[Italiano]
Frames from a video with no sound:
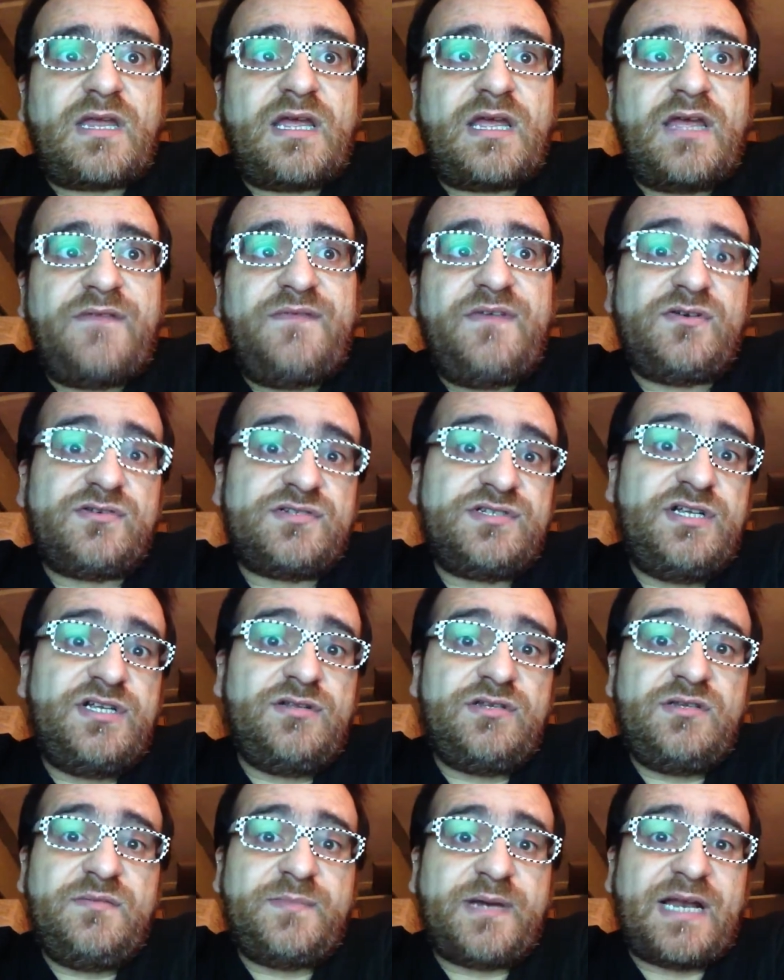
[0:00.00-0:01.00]
vi
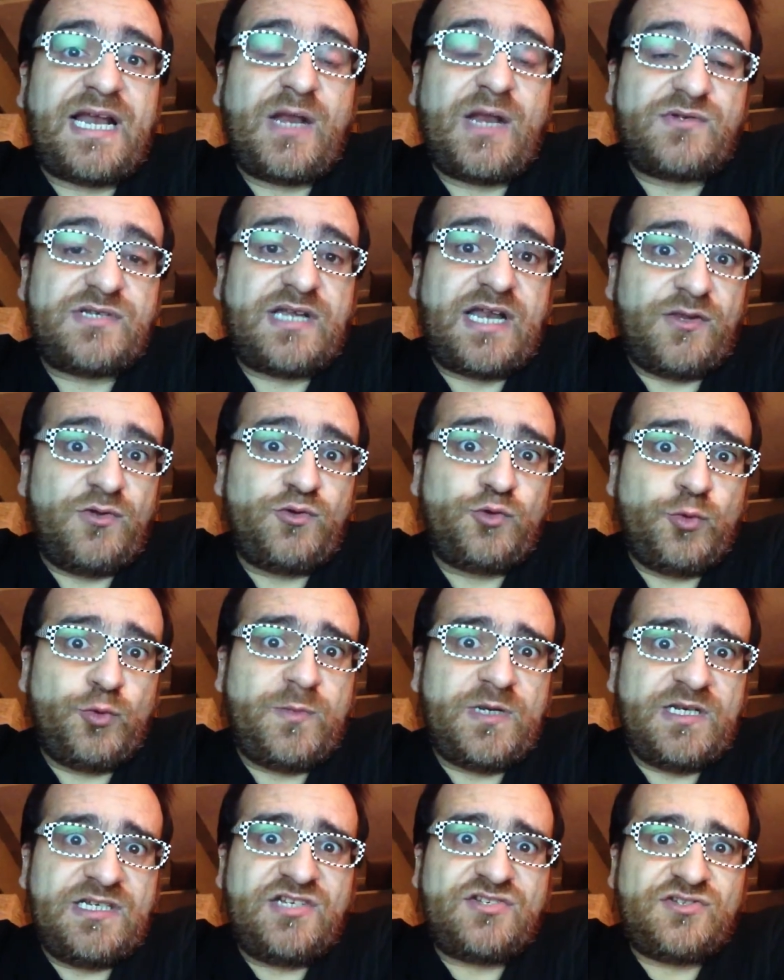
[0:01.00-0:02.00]
consiglio di imparare a usare
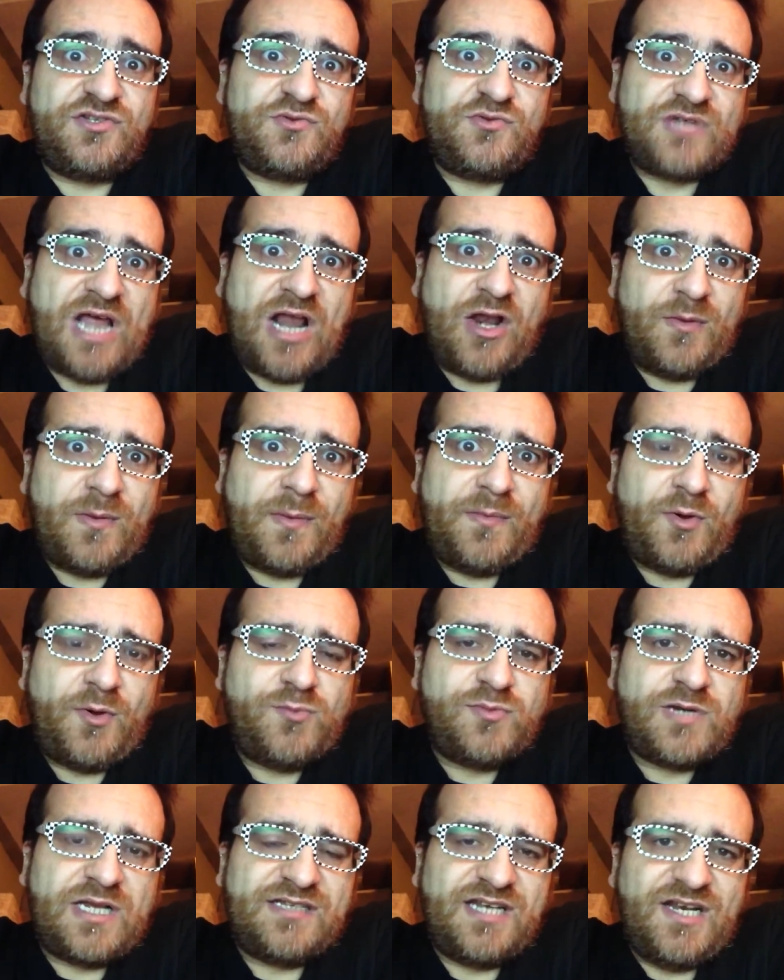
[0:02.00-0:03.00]
YouTube, nel senso di usarlo proprio
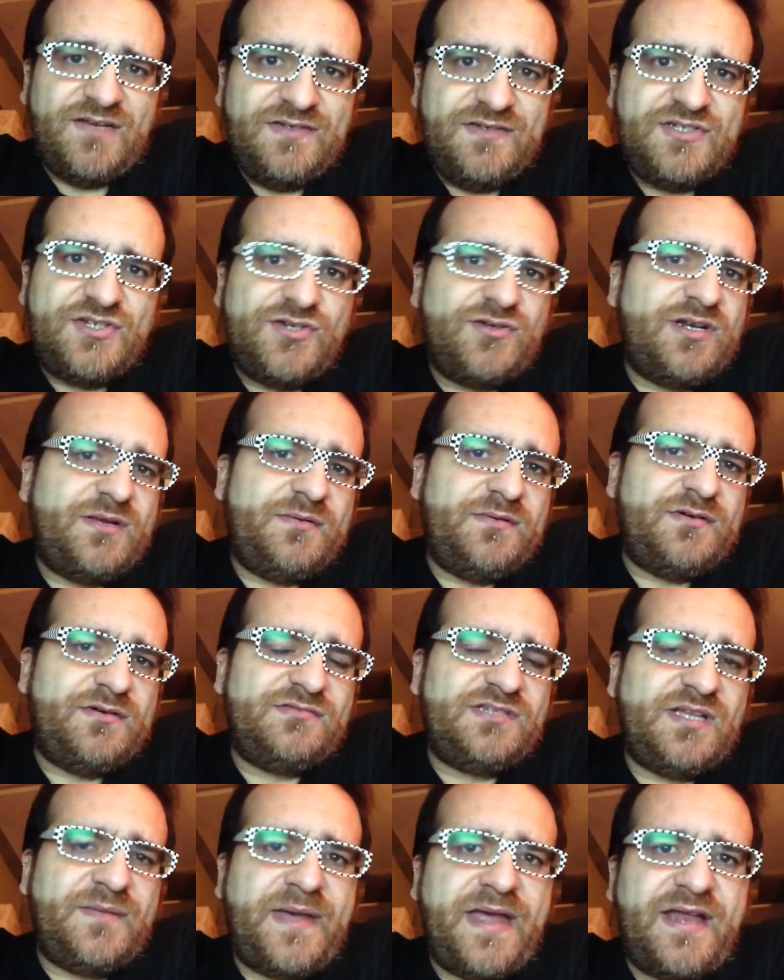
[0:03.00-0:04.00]
come una televisione,
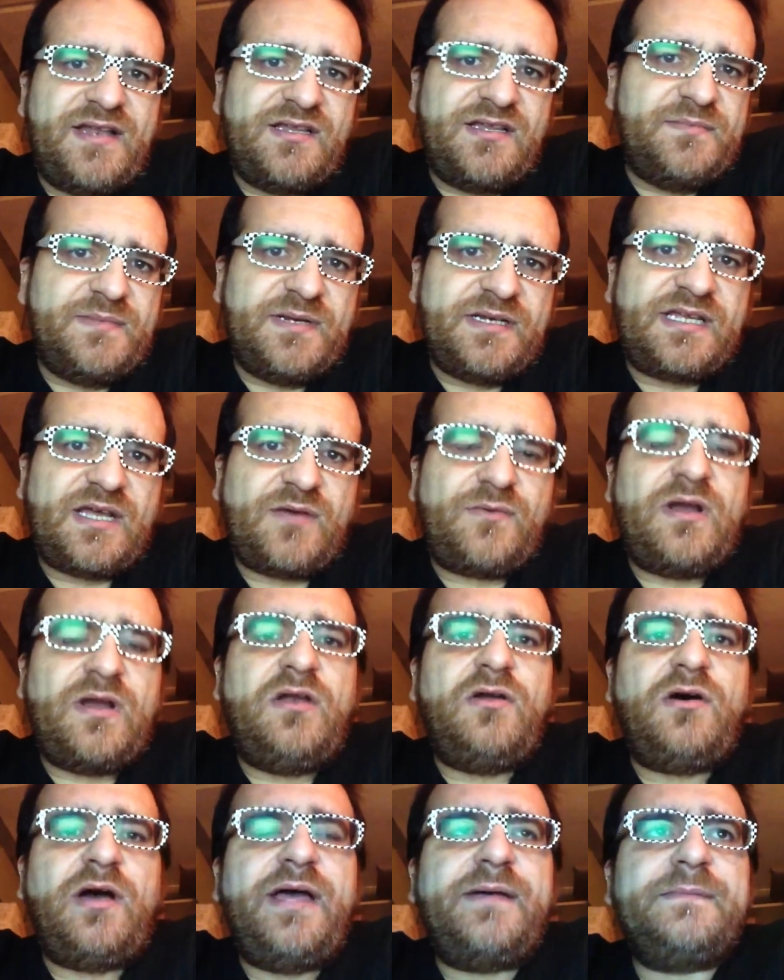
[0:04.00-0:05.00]
on demand, perché
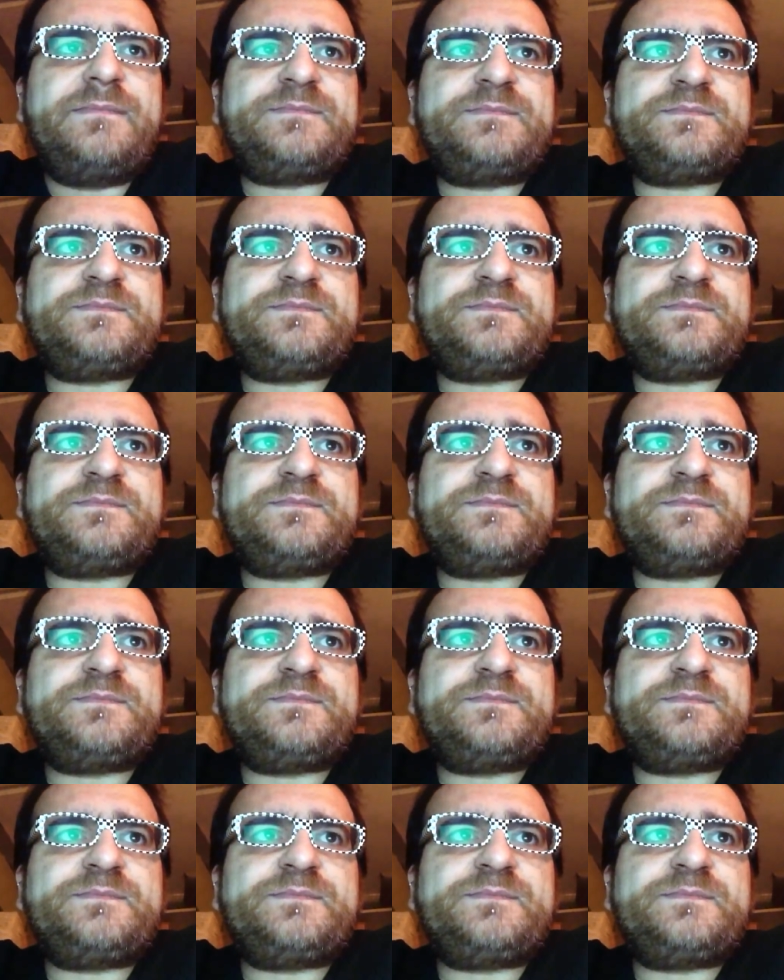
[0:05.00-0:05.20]
quello è.